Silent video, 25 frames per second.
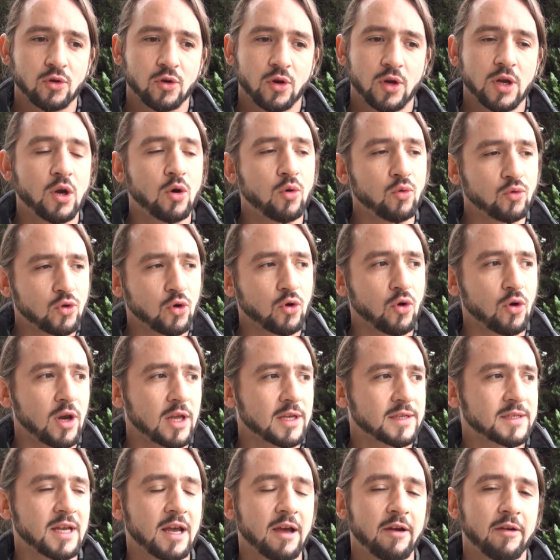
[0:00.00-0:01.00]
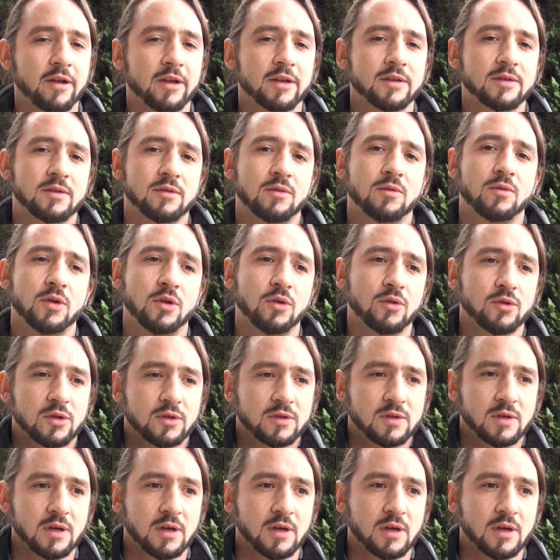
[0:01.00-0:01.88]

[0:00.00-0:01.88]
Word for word: y junto con las aves y otros